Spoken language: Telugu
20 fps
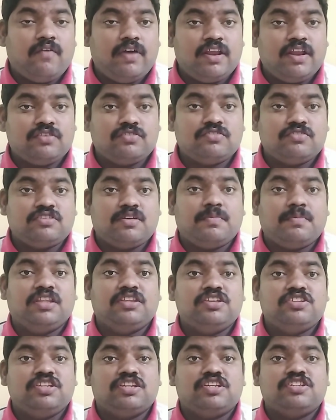వైరస్కు
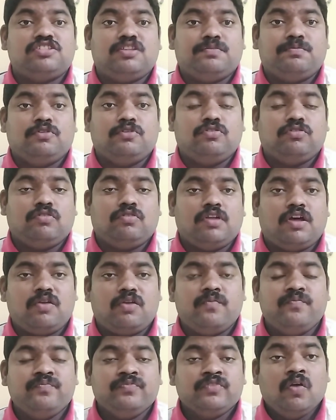సంబంధించి చికిత్స పొందుతూ ఉన్నారు